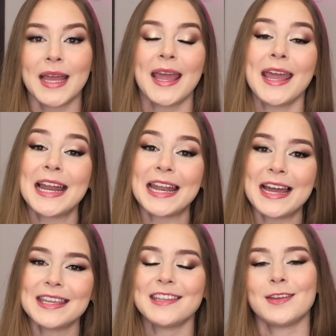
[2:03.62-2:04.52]
É
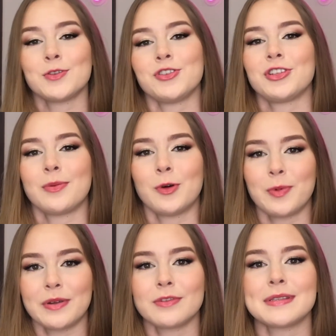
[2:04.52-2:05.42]
lá que Deus te chamou
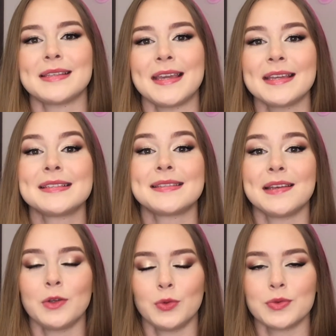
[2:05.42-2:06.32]
para você
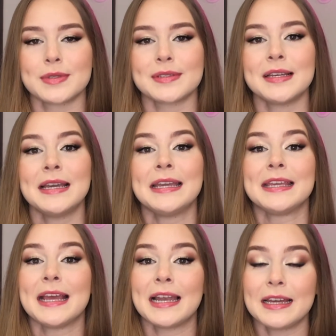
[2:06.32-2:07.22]
ser luz.
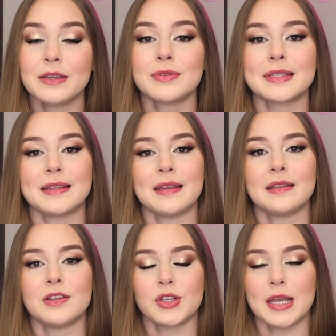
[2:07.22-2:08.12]
E é lá que você tem que
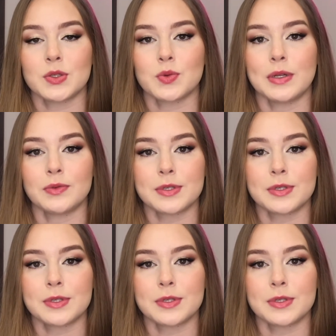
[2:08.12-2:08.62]
deixar a sua luz